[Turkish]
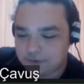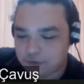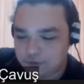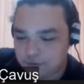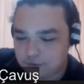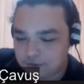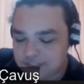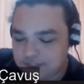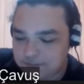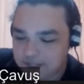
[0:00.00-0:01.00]
Topu
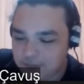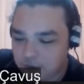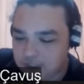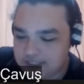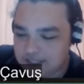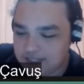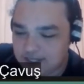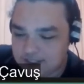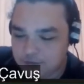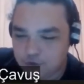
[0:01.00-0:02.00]
kim birebir oynarsa
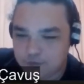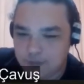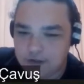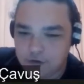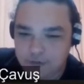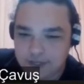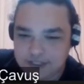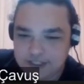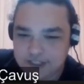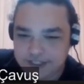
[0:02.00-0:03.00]
karşısına Usman Garuba'ya
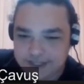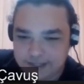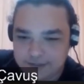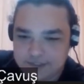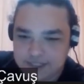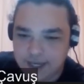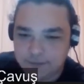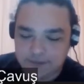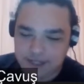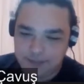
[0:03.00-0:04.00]
atacak şekilde bir şey
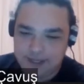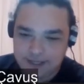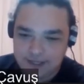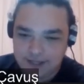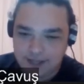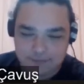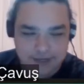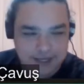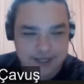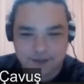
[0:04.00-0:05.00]
yaptı. Demek ki ne
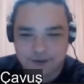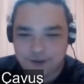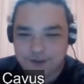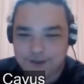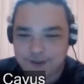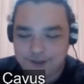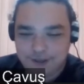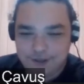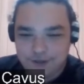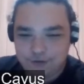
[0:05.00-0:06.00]
yapman gerekiyor?
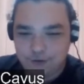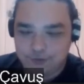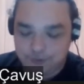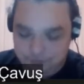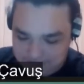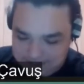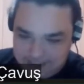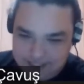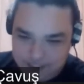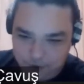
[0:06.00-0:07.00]
Topu bir
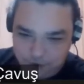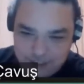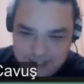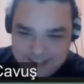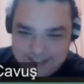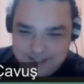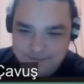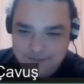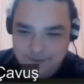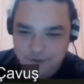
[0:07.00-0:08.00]
şekilde köşeye getirip
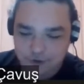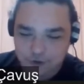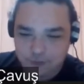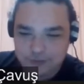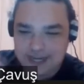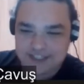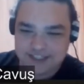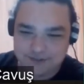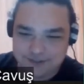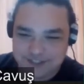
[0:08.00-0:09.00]
topu terse
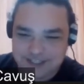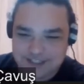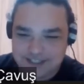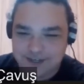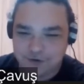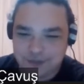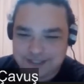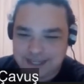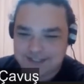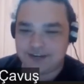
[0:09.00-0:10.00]
çevireceksin ki Garuba
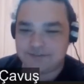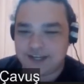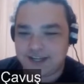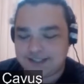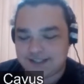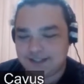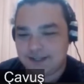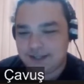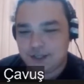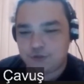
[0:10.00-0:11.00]
ters tarafta kalsın.
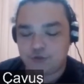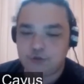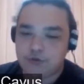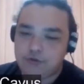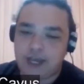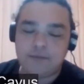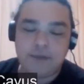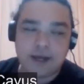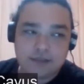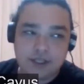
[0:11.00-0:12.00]
Çünkü Real
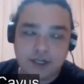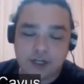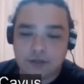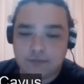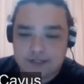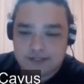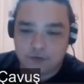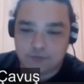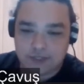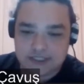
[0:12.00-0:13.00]
Madrid'de inanılmaz
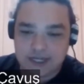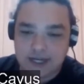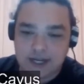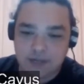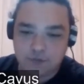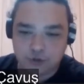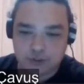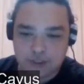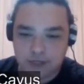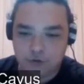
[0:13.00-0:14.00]
savunmacılarla kalmıyordu
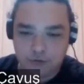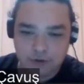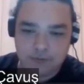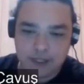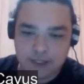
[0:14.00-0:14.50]
sahada o bölümde.